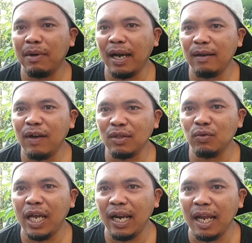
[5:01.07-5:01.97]
memakan waktu
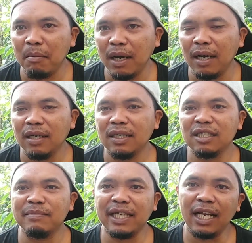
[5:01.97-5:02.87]
yang lama.
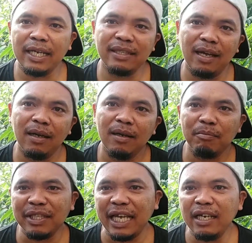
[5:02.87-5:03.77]
Sementara kita
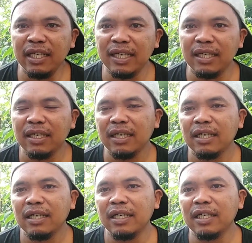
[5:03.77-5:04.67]
petani
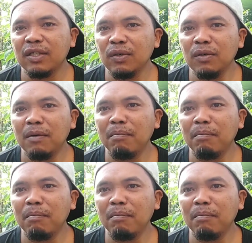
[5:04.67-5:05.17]
itu